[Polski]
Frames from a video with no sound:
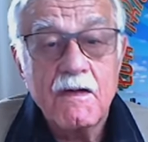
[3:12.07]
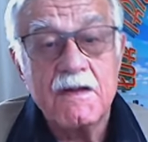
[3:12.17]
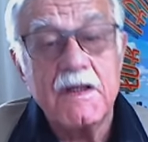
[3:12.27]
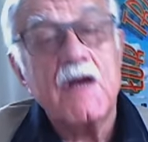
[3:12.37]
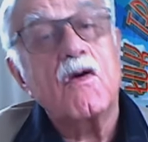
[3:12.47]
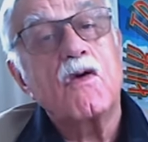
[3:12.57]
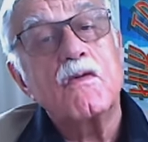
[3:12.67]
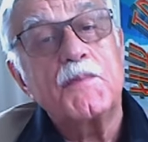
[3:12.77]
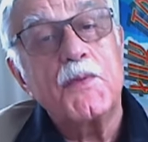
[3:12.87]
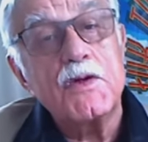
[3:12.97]
Nie
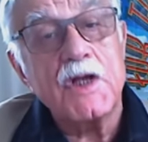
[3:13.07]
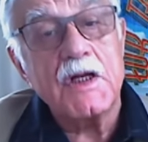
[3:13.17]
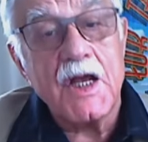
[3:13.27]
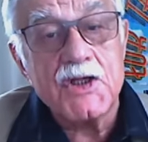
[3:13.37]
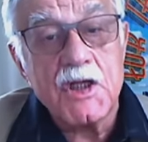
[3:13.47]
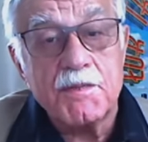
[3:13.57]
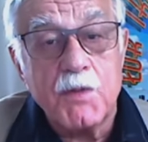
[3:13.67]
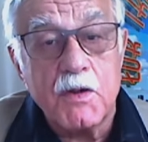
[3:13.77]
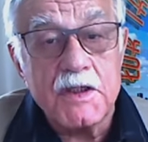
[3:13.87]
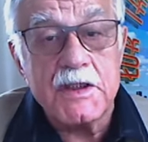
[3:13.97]
korumpujcie naszych
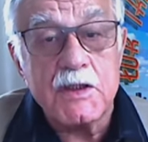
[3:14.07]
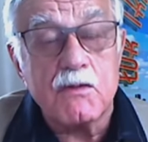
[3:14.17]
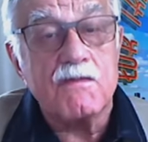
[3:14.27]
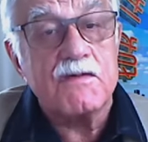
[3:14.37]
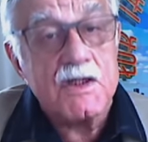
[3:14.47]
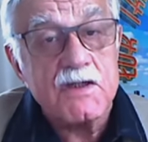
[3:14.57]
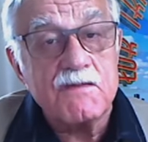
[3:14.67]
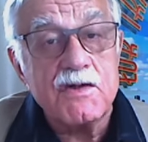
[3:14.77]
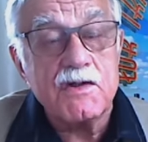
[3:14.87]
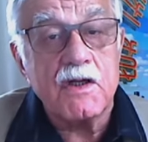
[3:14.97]
polityków.
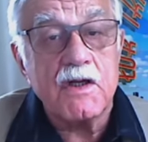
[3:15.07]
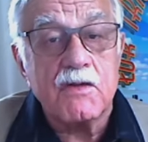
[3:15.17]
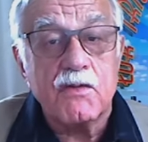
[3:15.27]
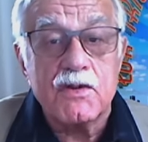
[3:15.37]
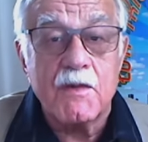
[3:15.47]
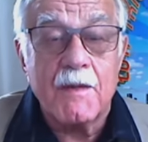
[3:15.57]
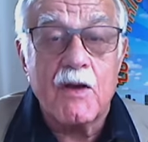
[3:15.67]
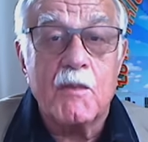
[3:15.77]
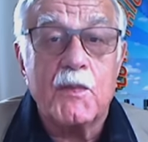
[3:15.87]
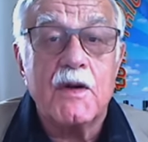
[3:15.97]
Rzeczywiście niektórzy
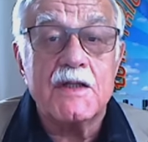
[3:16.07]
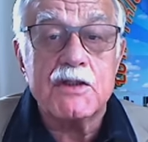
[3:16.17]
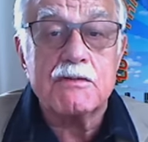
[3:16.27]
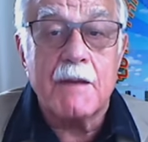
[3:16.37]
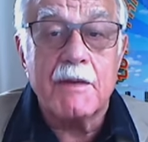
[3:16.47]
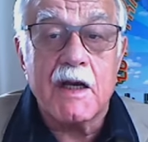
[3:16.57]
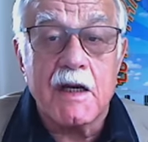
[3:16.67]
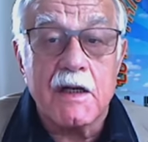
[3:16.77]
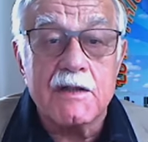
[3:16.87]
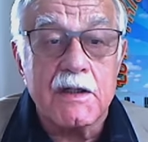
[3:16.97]
mają Polacy słabe
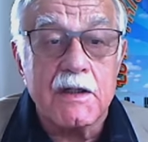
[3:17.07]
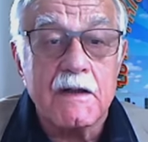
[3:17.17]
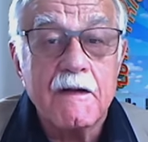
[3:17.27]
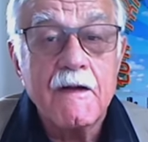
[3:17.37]
charaktery.